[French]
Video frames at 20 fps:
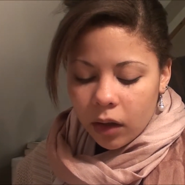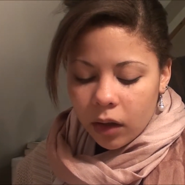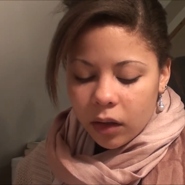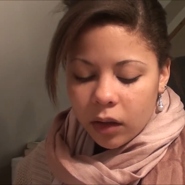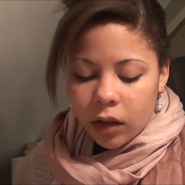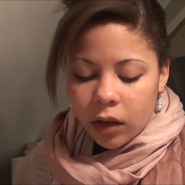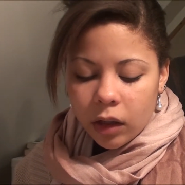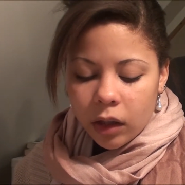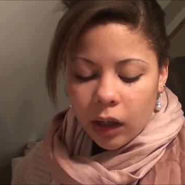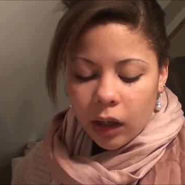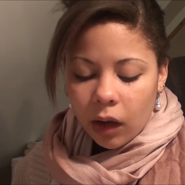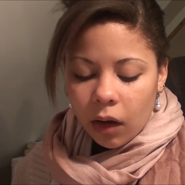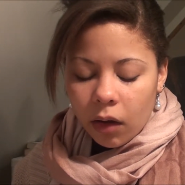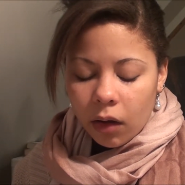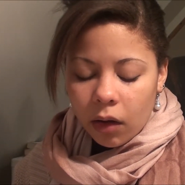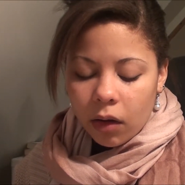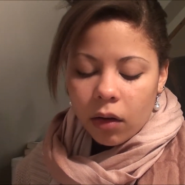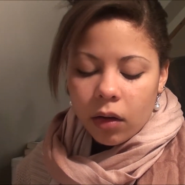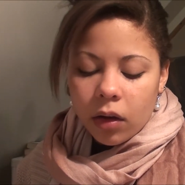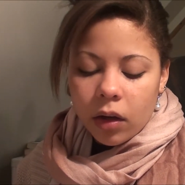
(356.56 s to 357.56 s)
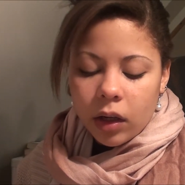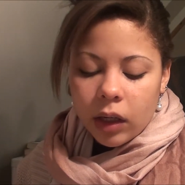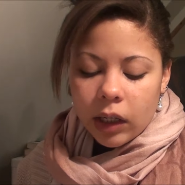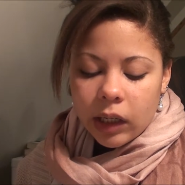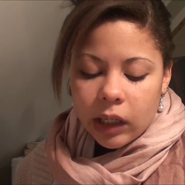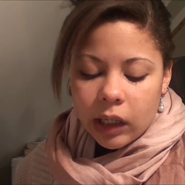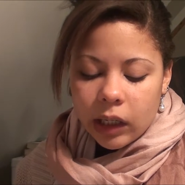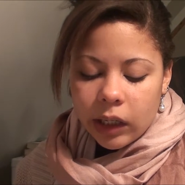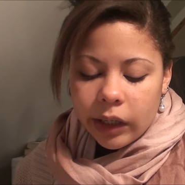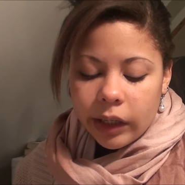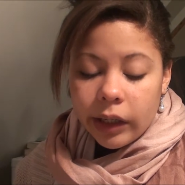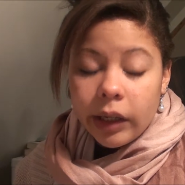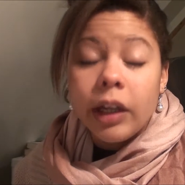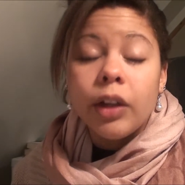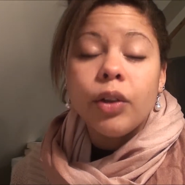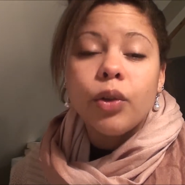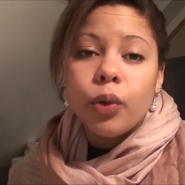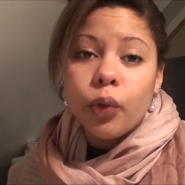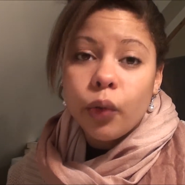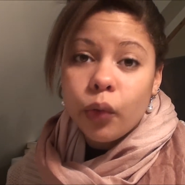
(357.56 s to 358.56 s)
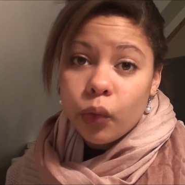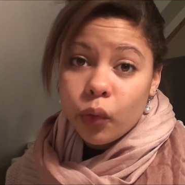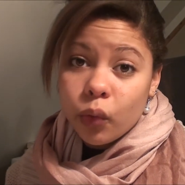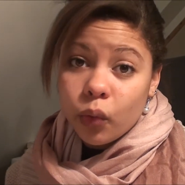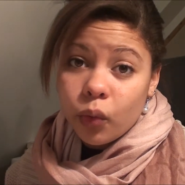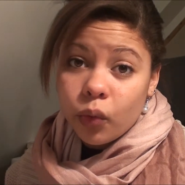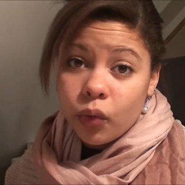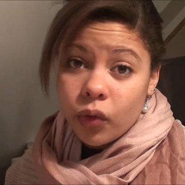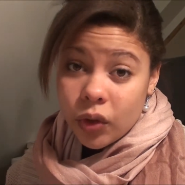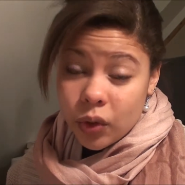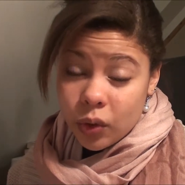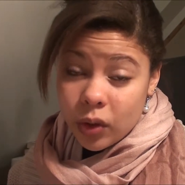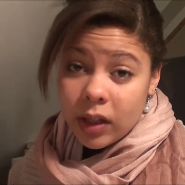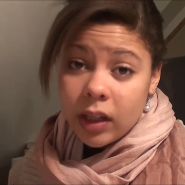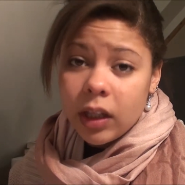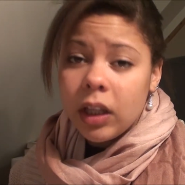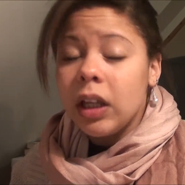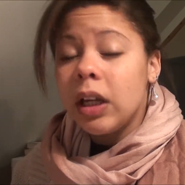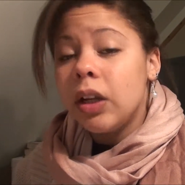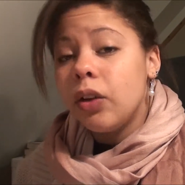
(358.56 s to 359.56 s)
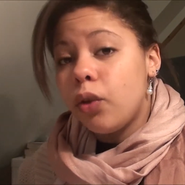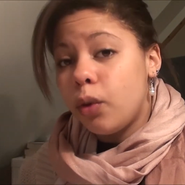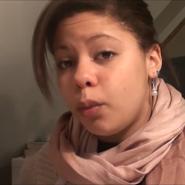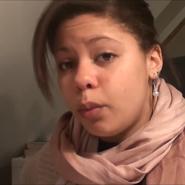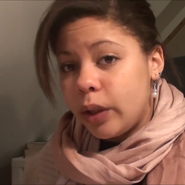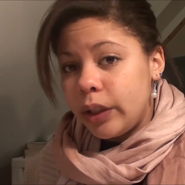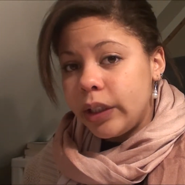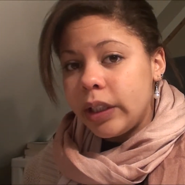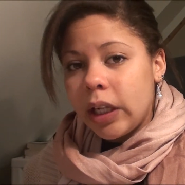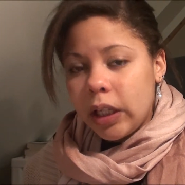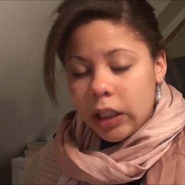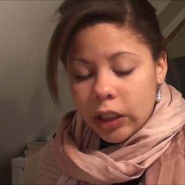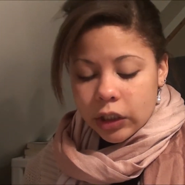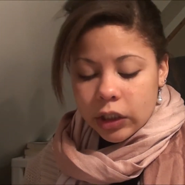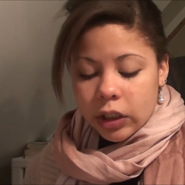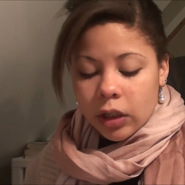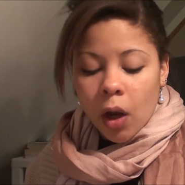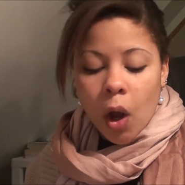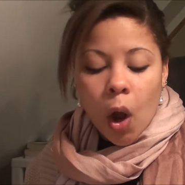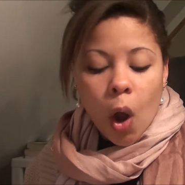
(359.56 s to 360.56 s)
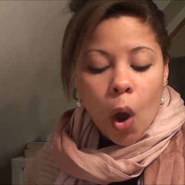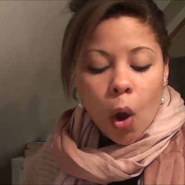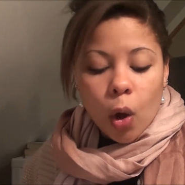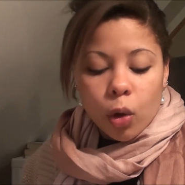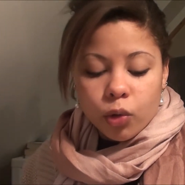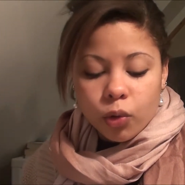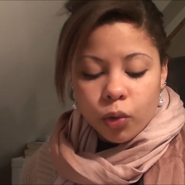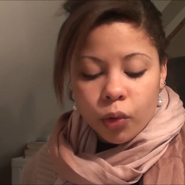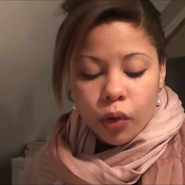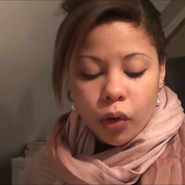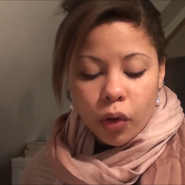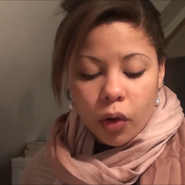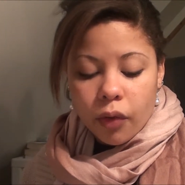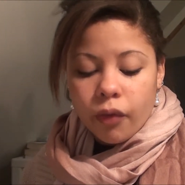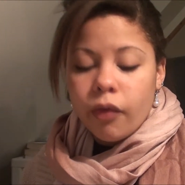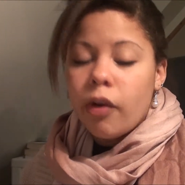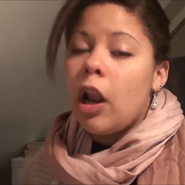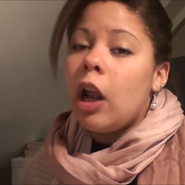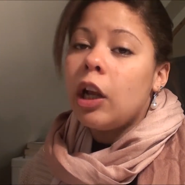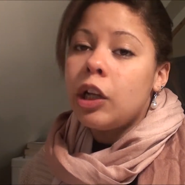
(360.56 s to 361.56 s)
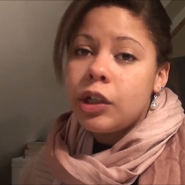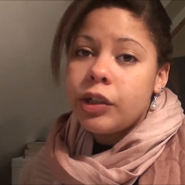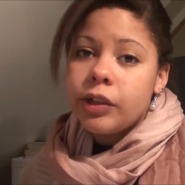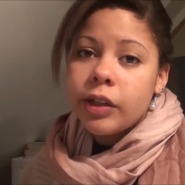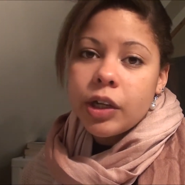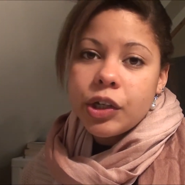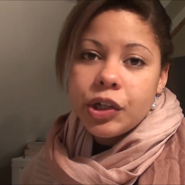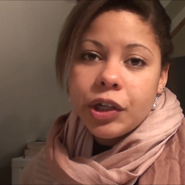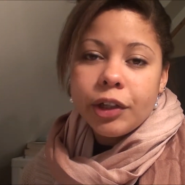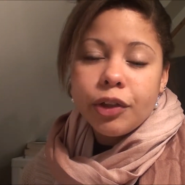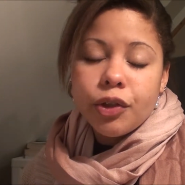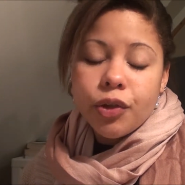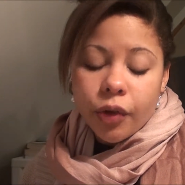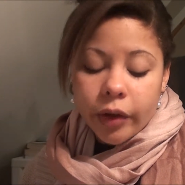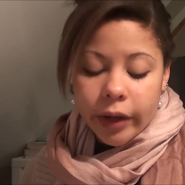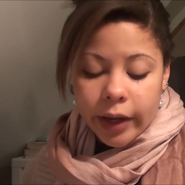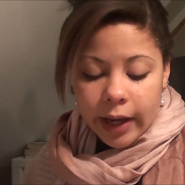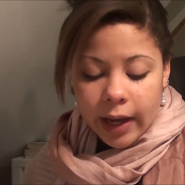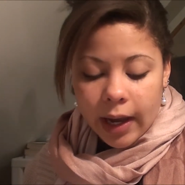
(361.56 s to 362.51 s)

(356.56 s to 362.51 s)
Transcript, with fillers: Et les, les, nœuds sont jolis et de bonne qualité. Donc voilà, je les achète sur